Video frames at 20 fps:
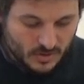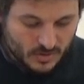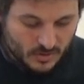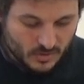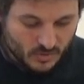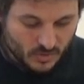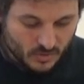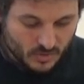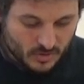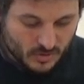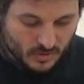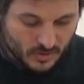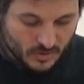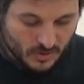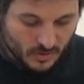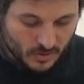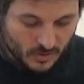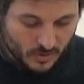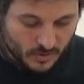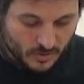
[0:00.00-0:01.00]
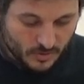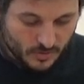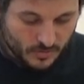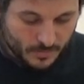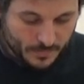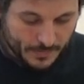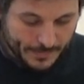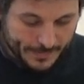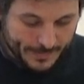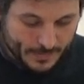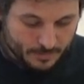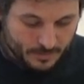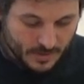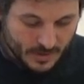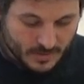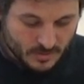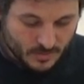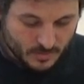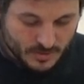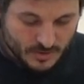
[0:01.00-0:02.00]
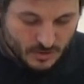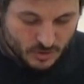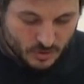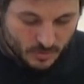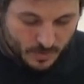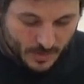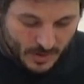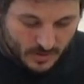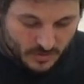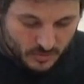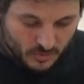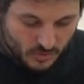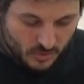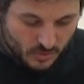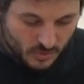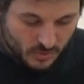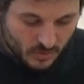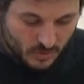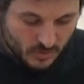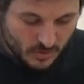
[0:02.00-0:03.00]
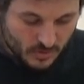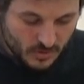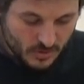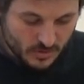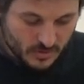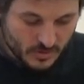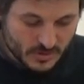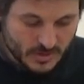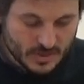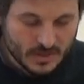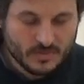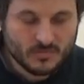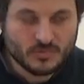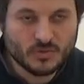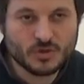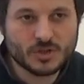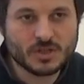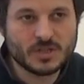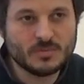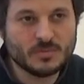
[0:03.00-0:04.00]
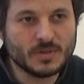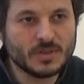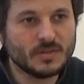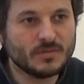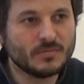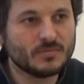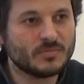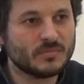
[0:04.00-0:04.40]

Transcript: Donc, euh, par exemple, si je parle de l'eau dans un livre de chimie,